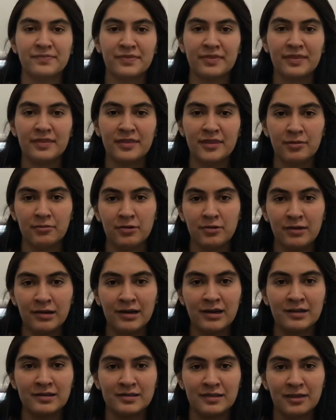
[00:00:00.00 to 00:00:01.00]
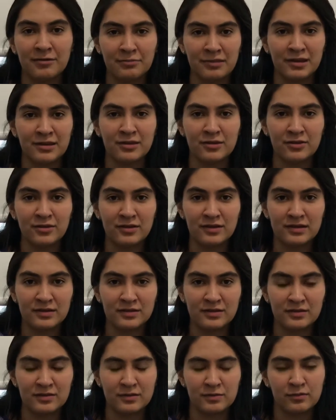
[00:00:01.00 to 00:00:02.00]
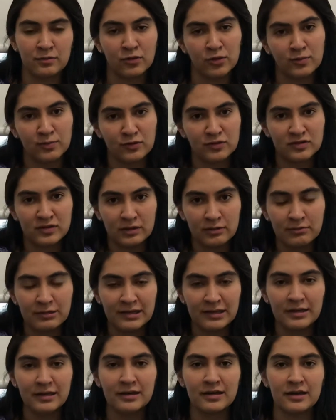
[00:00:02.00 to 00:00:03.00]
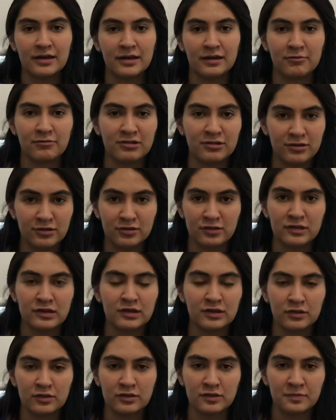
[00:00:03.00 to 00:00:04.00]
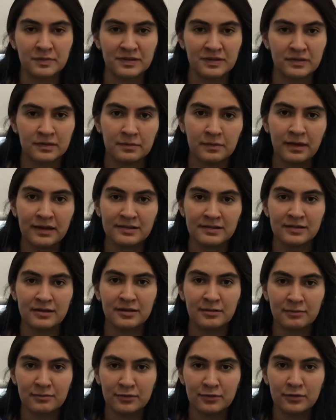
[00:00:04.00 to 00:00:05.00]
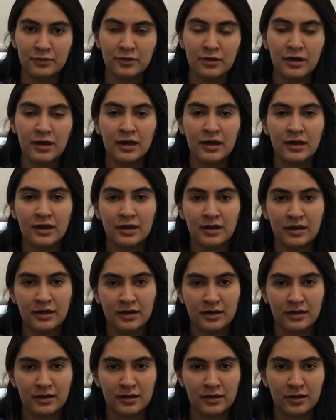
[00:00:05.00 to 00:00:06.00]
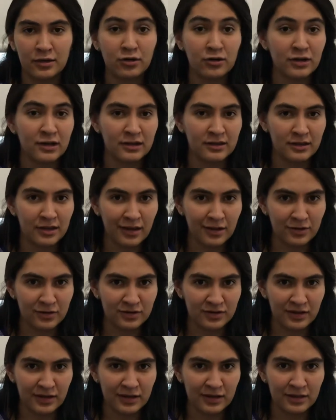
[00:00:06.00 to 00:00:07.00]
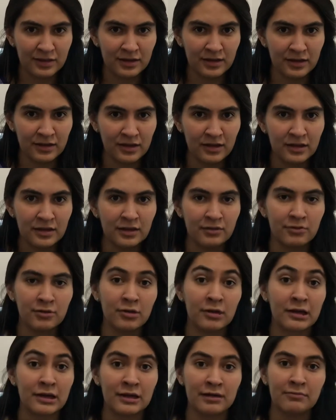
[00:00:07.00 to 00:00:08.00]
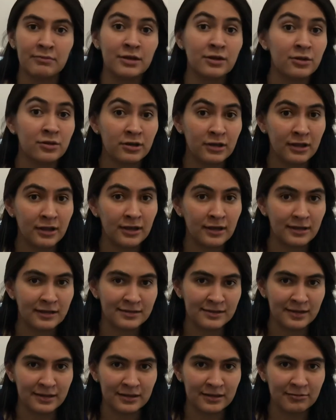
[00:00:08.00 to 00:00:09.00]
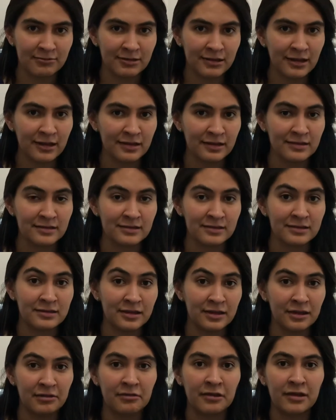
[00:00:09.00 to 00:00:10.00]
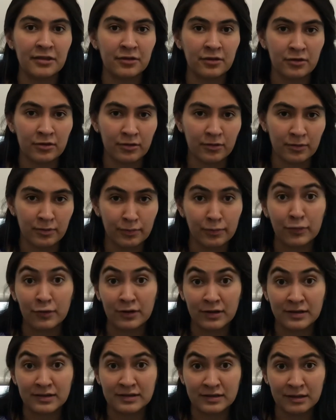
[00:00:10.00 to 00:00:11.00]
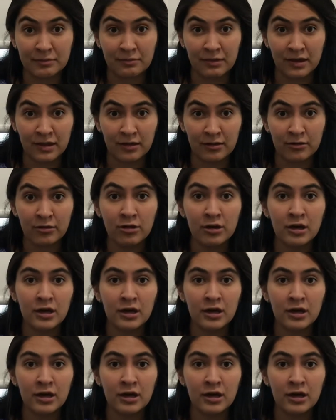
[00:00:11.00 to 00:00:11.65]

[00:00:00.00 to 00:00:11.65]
Debido al aislamiento es muy posible que nuestros hijos pasen más tiempo eh, conectados a internet debido a que la mayoría de las actividades se está llevando por este medio